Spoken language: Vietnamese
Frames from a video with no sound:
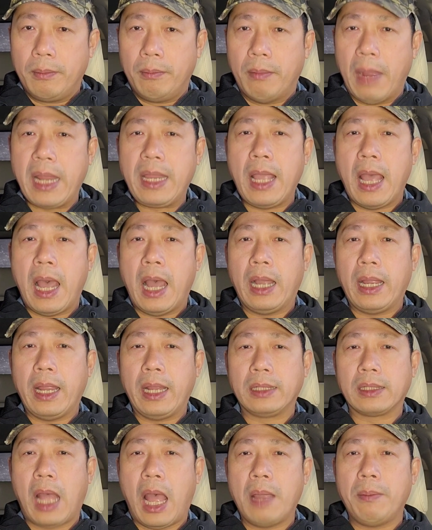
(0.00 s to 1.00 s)
Bây giờ
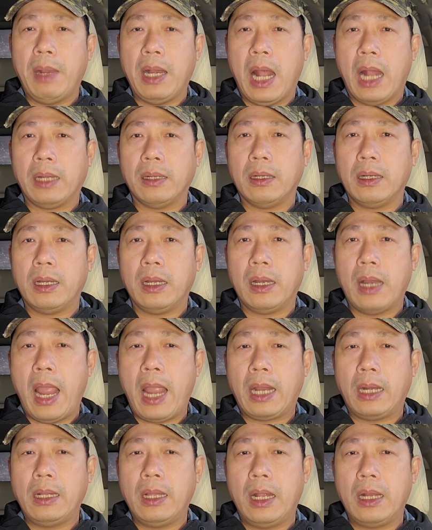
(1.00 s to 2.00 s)
hiện tại Biden
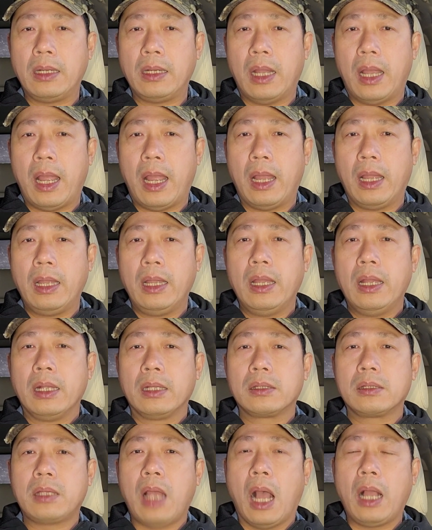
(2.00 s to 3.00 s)
đang lên là
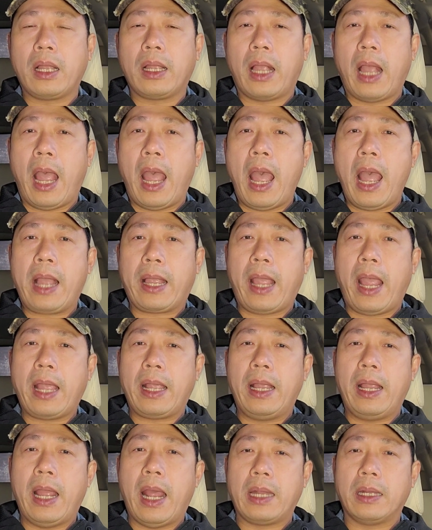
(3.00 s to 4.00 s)
tất cả
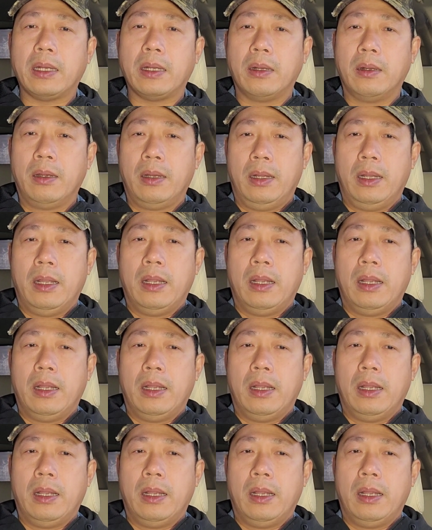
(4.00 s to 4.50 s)
các ngành